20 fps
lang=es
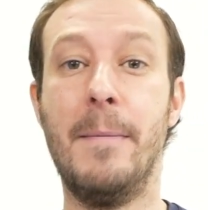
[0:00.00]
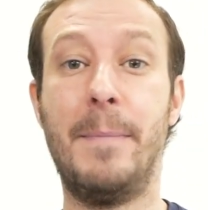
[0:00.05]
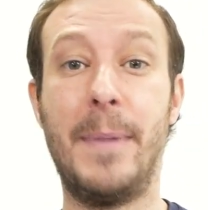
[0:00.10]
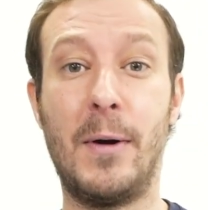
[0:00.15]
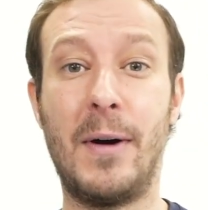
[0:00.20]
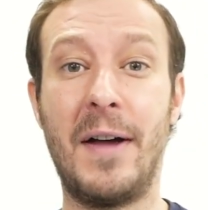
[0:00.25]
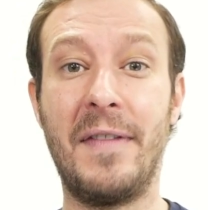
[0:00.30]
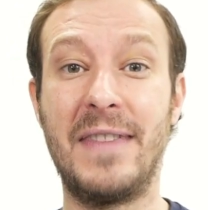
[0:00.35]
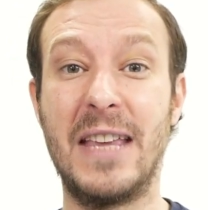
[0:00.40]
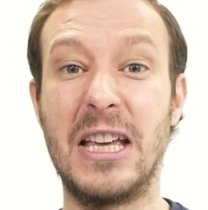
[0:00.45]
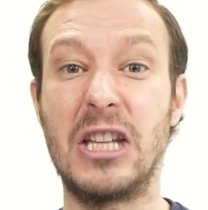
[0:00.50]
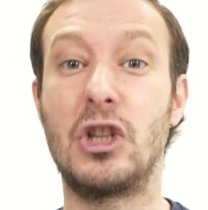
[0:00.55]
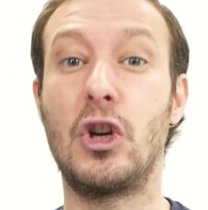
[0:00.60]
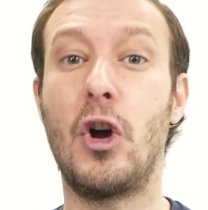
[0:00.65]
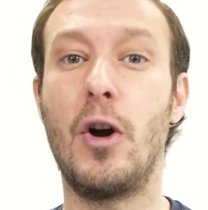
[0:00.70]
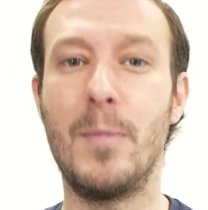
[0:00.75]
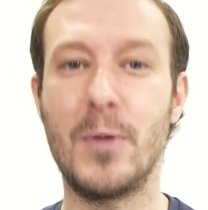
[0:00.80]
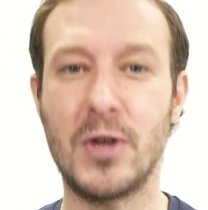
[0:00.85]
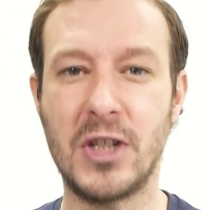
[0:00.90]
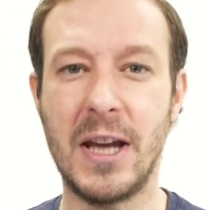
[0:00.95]
Pero antes,
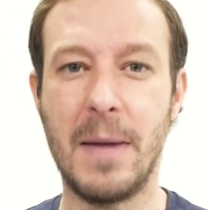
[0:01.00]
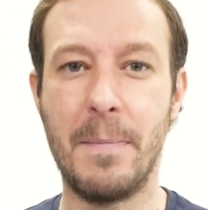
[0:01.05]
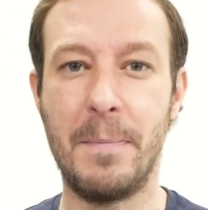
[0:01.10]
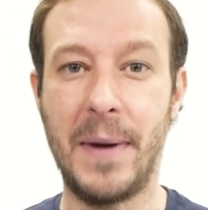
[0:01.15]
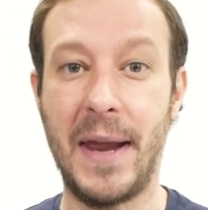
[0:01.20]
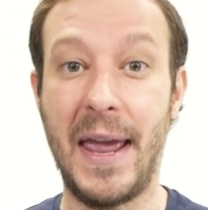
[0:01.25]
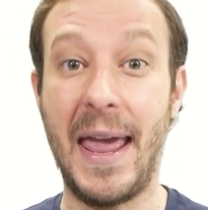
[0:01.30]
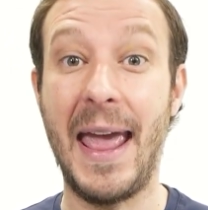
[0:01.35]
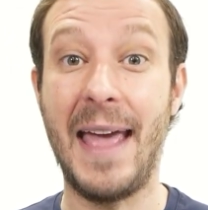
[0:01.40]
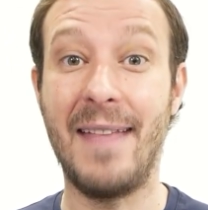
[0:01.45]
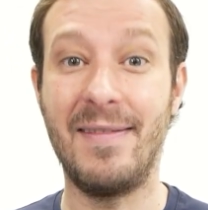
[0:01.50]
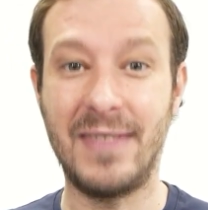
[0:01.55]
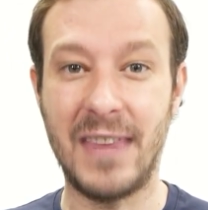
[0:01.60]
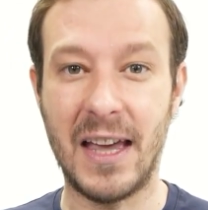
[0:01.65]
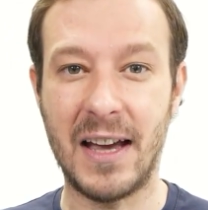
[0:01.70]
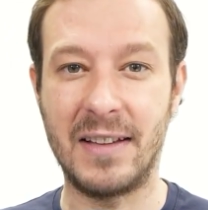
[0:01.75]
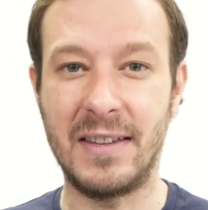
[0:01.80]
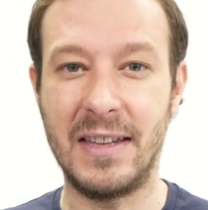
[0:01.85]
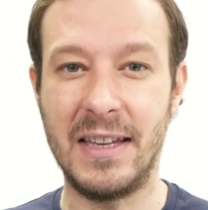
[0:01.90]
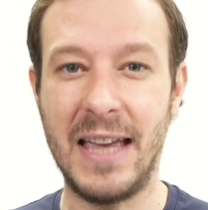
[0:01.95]
como siempre, en
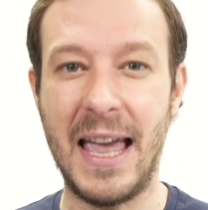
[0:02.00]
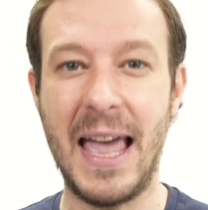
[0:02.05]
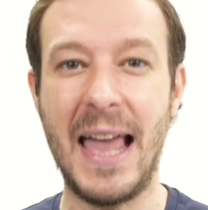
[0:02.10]
Tecdi,